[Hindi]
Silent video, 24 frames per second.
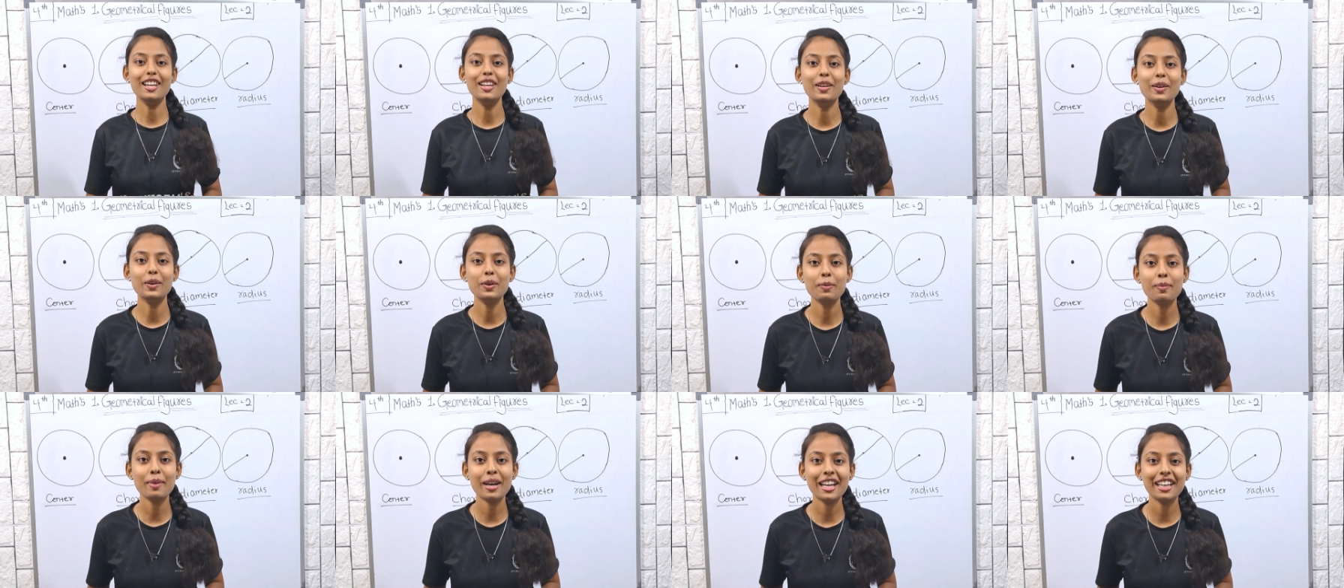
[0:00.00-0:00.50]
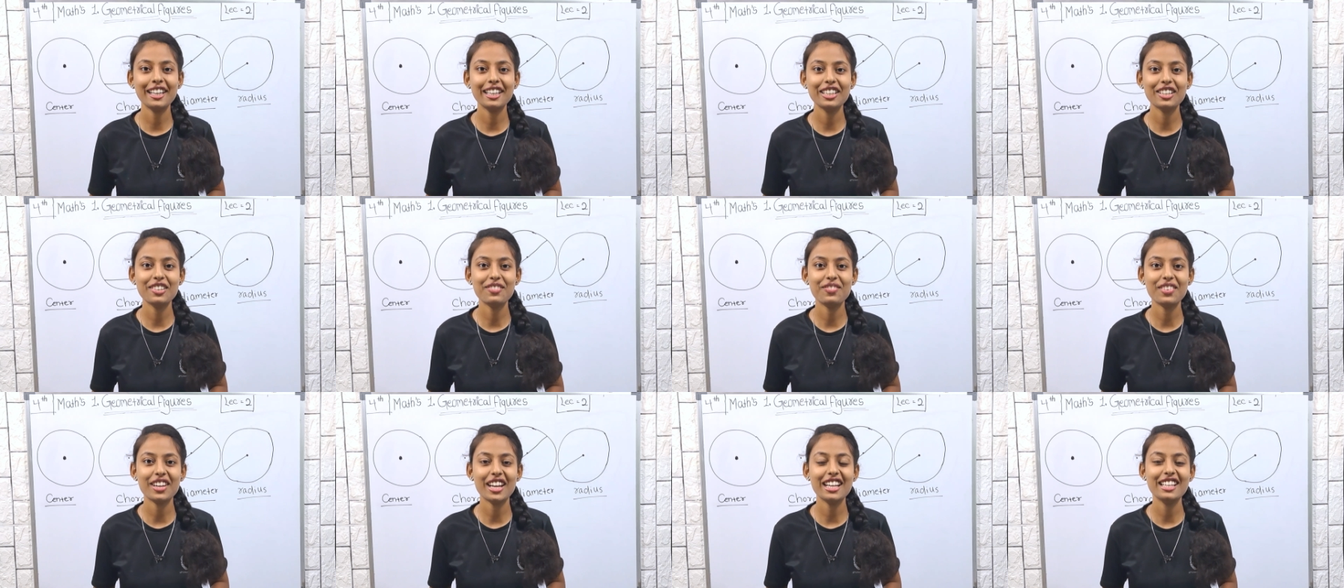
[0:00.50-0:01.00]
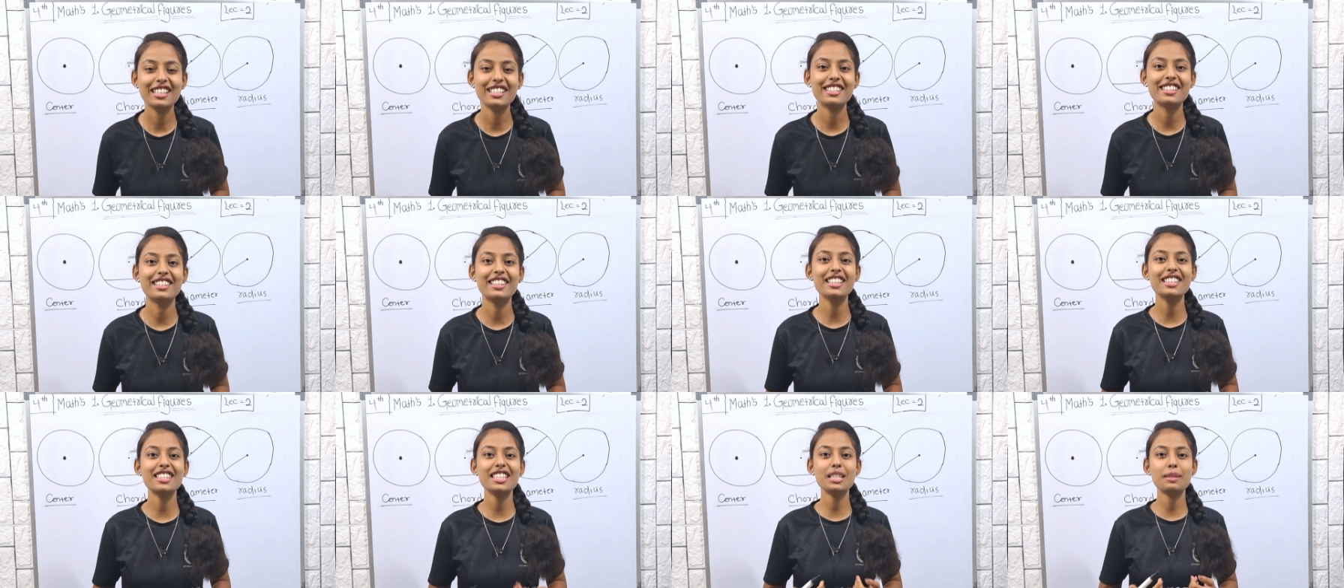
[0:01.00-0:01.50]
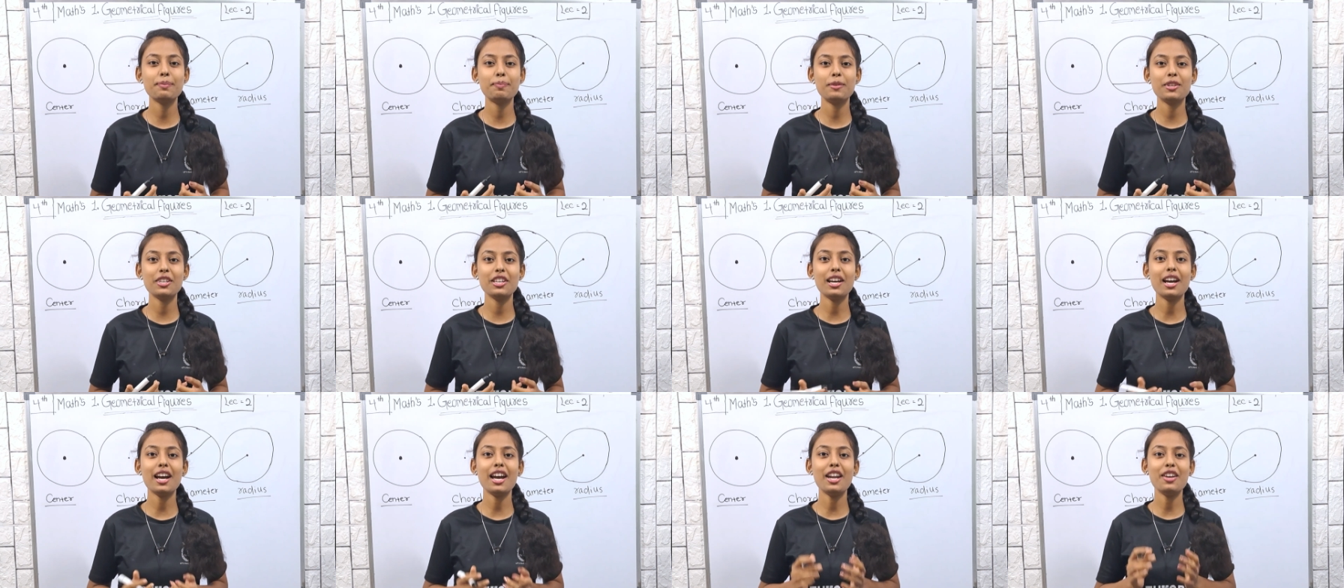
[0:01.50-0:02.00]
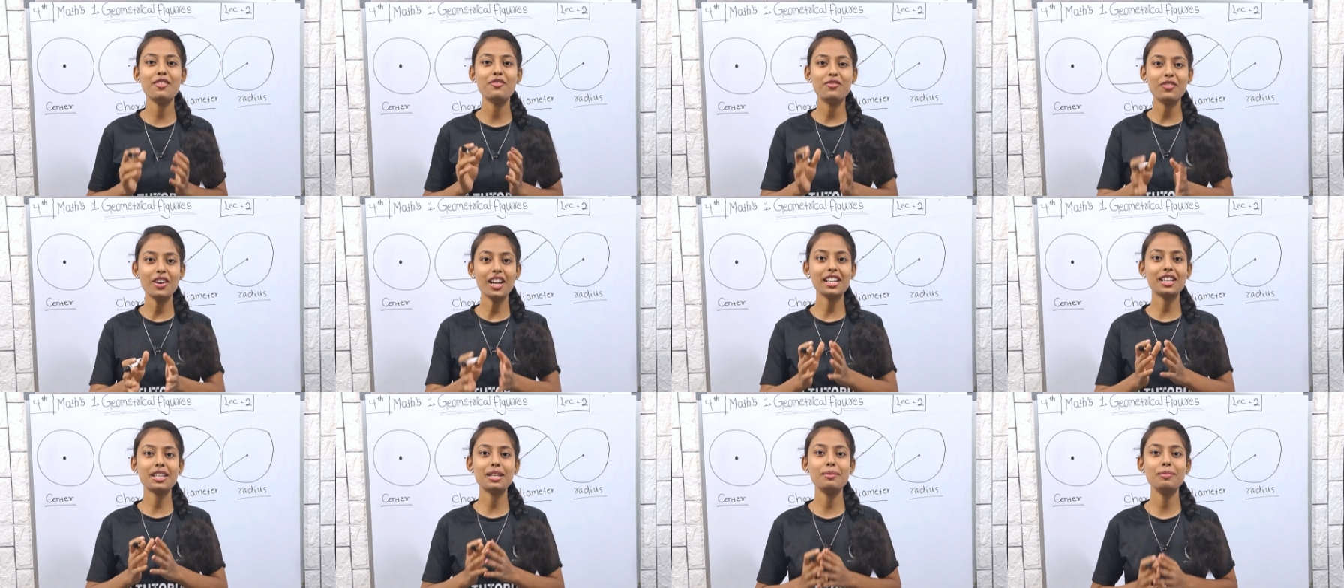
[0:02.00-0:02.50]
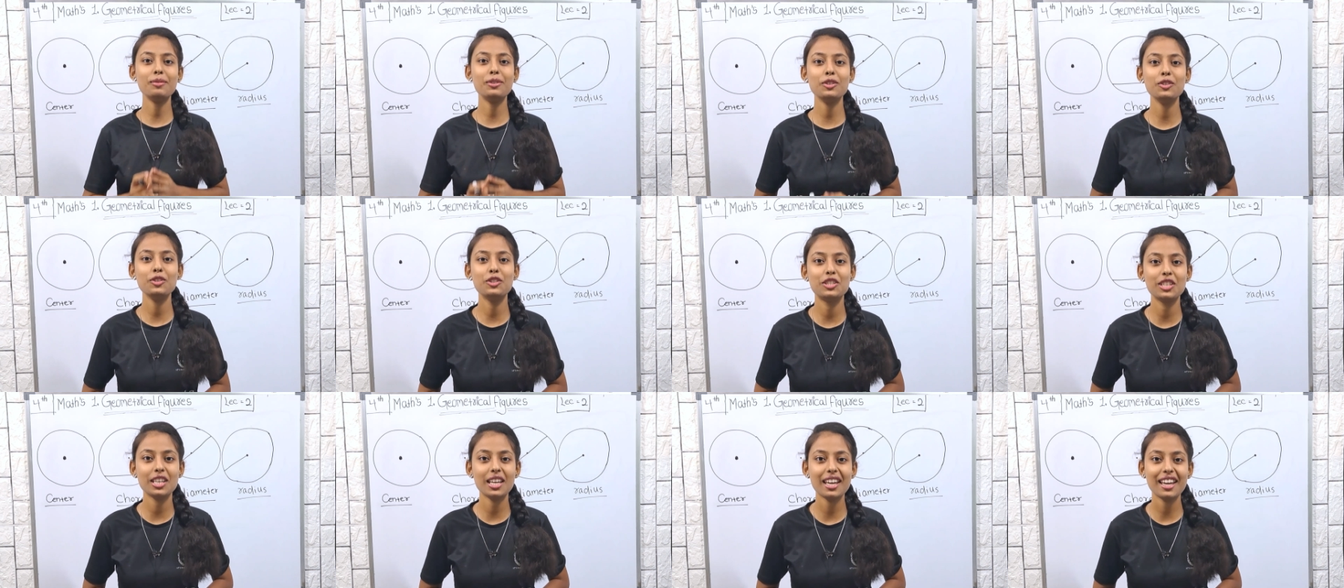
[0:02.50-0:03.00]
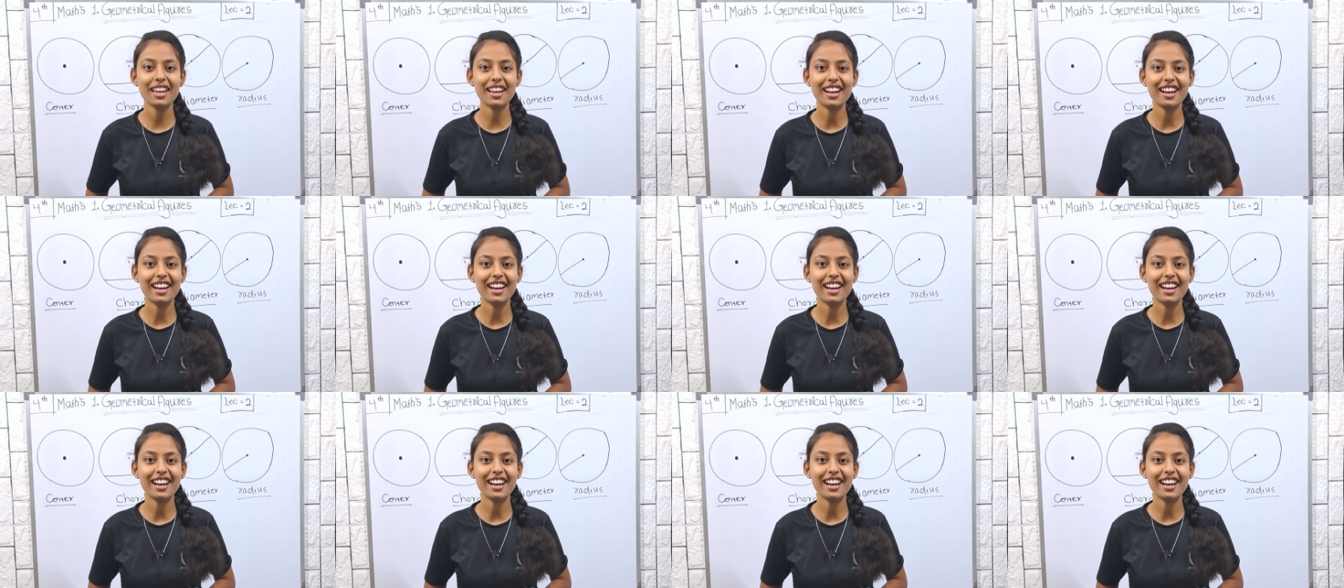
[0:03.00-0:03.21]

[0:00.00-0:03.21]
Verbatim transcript: हेलो माय डियर फ्रेंड्स दिस इज प्रिया एंड वेलकम टू जे